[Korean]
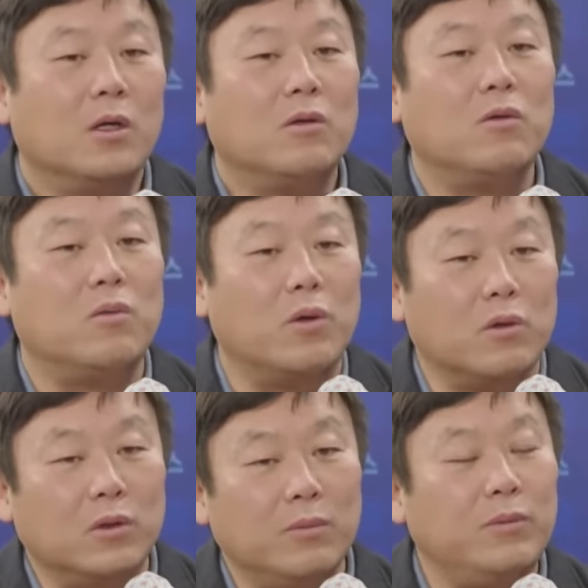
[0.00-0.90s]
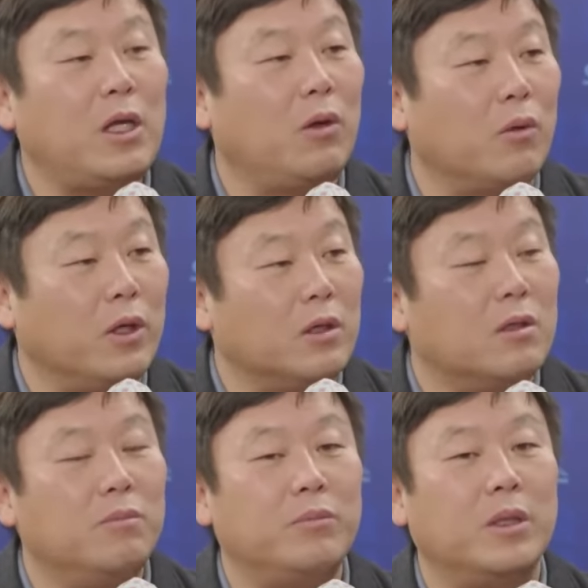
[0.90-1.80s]
그리고 뭐 임대료,
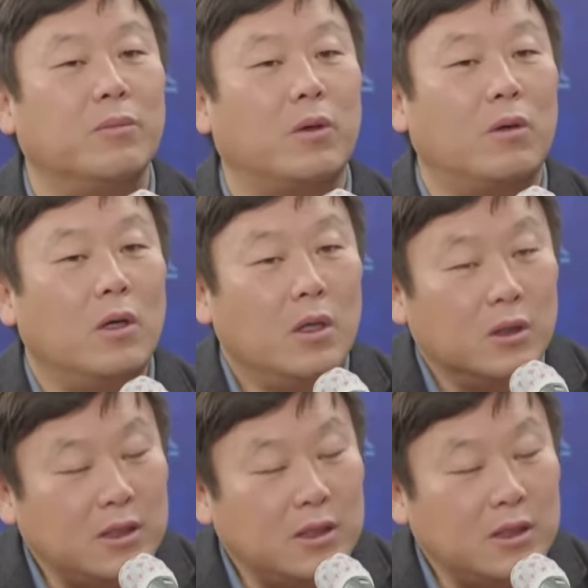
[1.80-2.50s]
인건비, 음. 뭐 음, 음.